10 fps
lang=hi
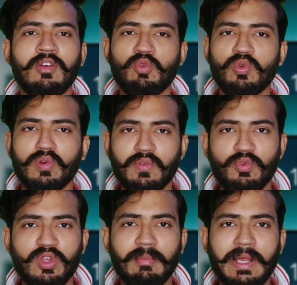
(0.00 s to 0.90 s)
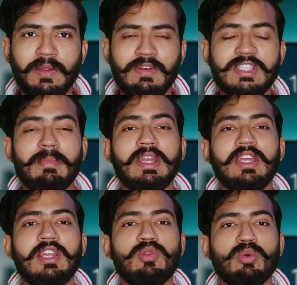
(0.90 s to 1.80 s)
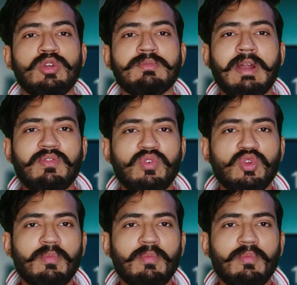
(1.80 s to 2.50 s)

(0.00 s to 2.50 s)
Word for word: क्विक रिव्यू के बारे में वैसे मैंने इन दोनों स्मार्टफोन